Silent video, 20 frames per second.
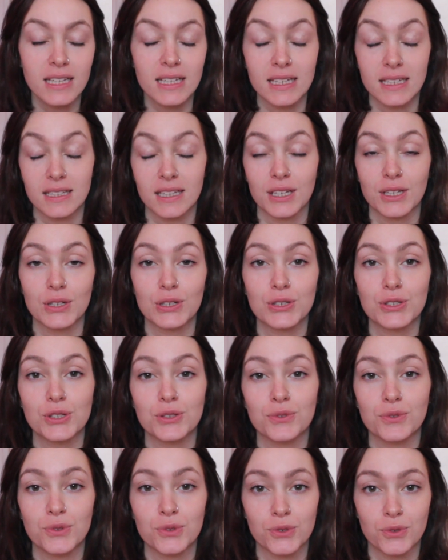Et d'ailleurs
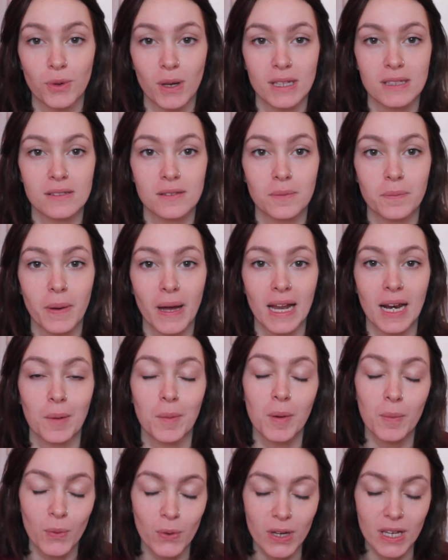je vous souhaite par la
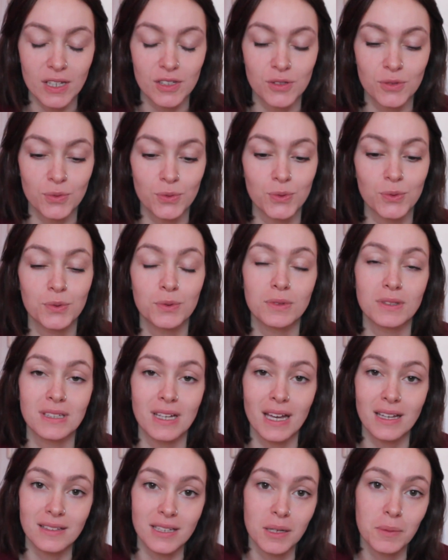même occasion une
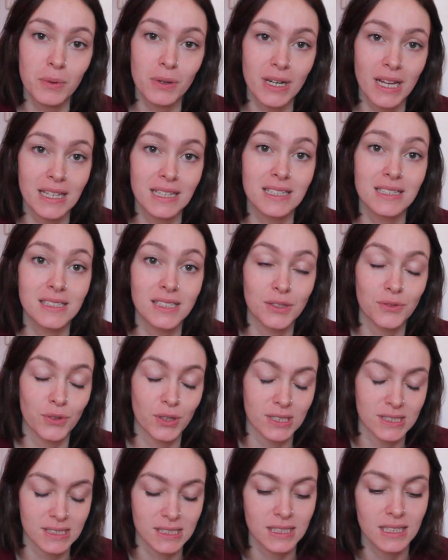très très bonne année cette
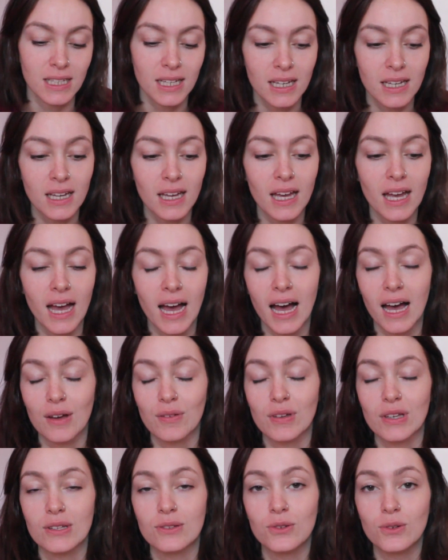fois-ci
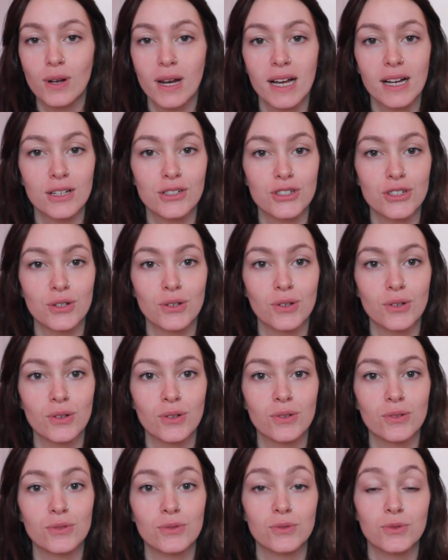avec de
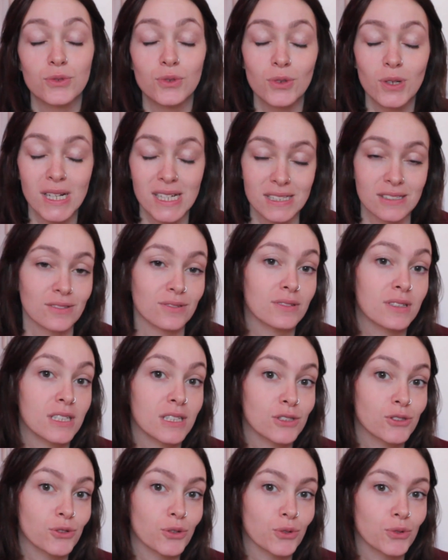l'argent, de la
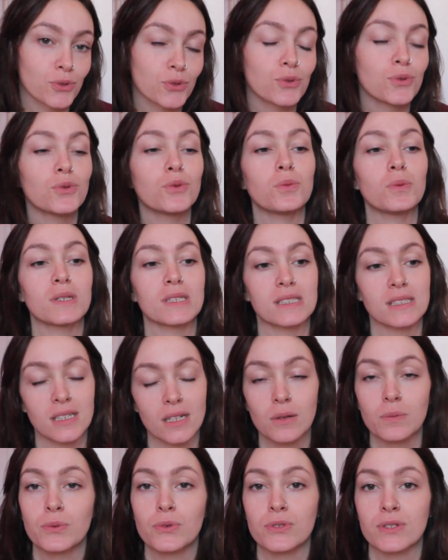santé surtout,
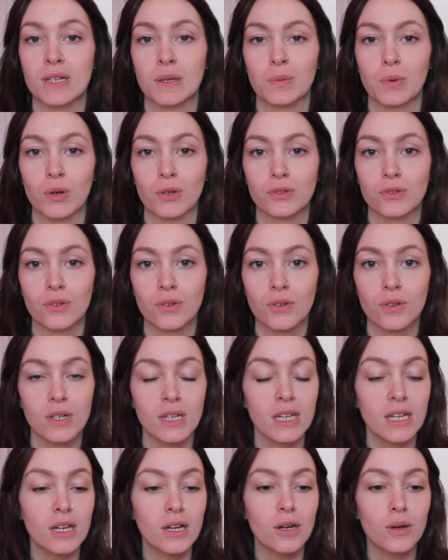c'est le plus important,
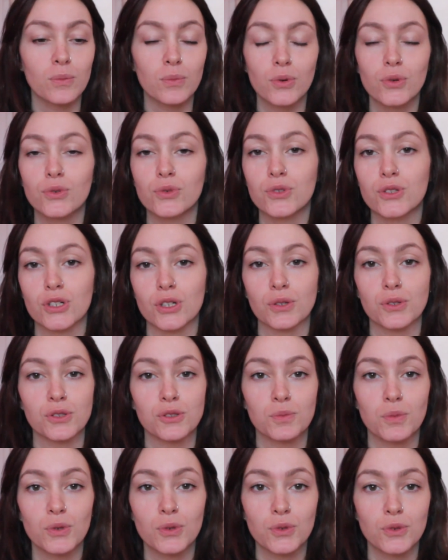beaucoup de
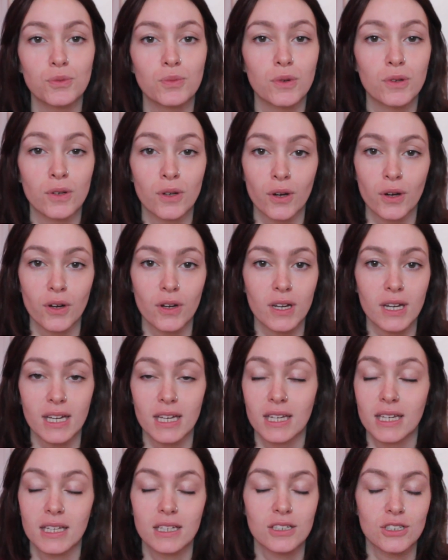chance, beaucoup de bonheur
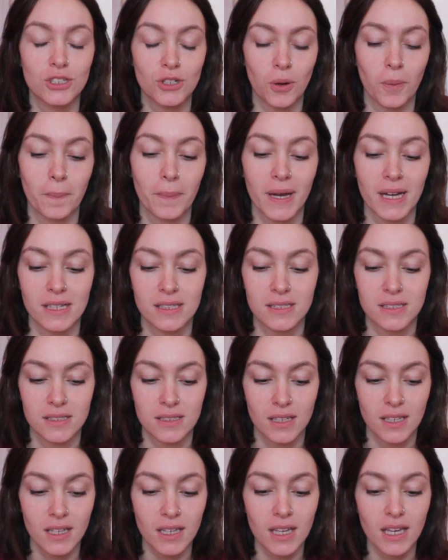et j'en
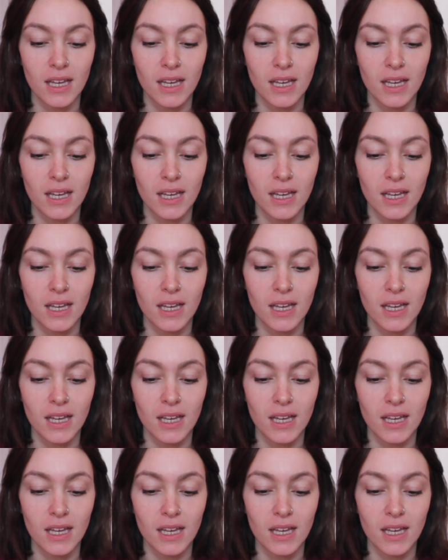passe.